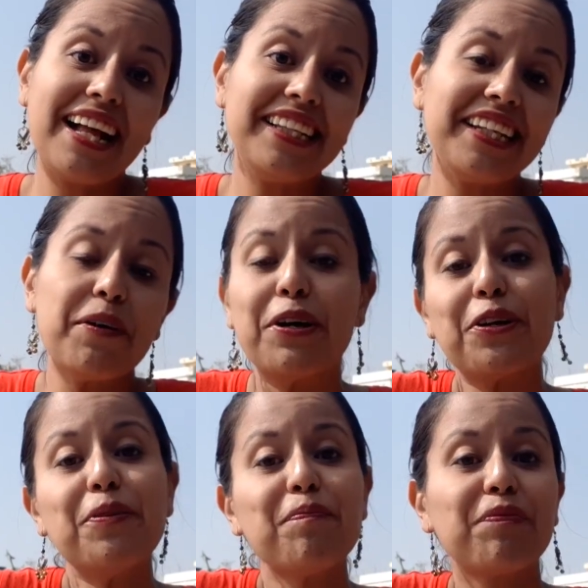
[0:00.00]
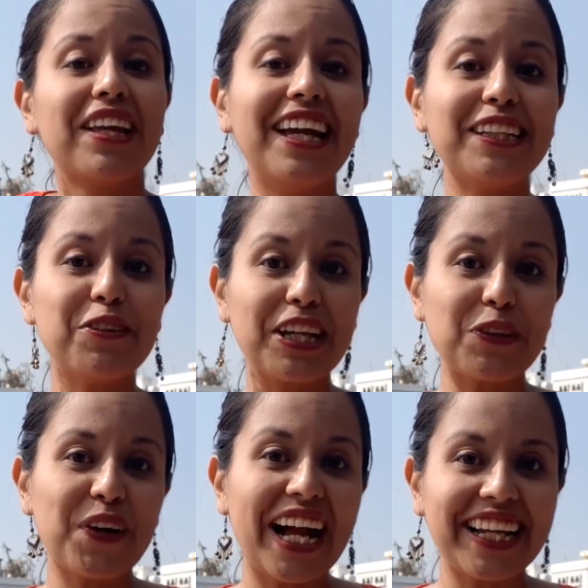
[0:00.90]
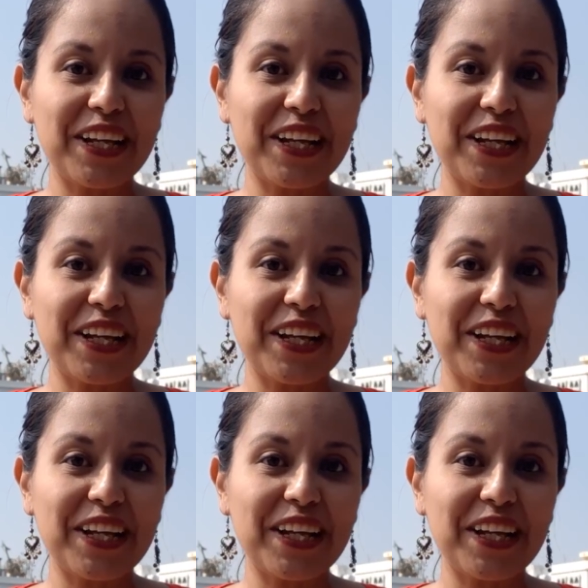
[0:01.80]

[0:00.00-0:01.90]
así que bueno, es lo que toca aquí